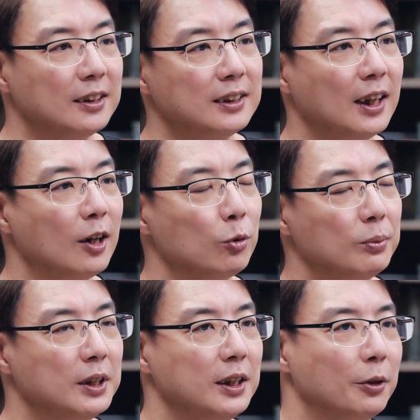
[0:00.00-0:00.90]
那我
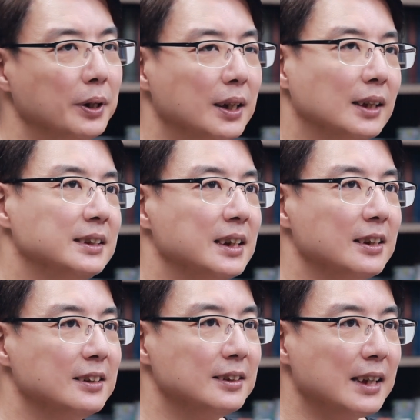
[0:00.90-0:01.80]
们也会看
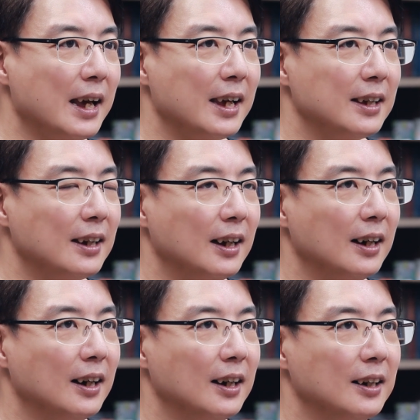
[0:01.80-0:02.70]
见，在
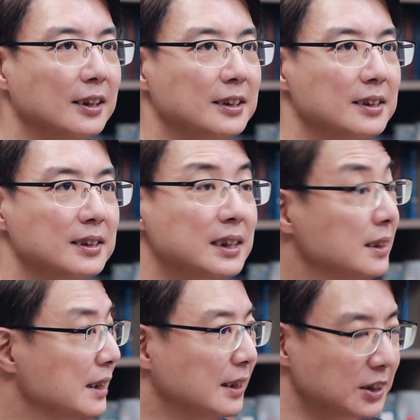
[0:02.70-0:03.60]
呃现
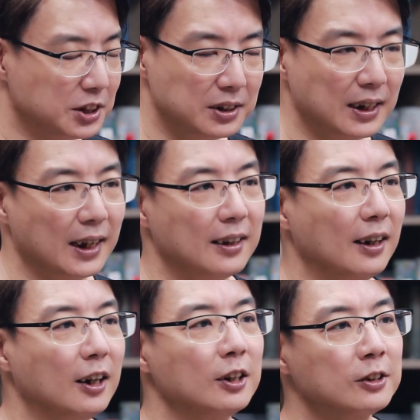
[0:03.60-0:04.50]
在的时代
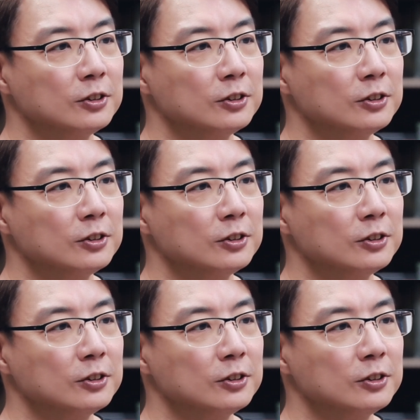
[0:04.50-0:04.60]
哈，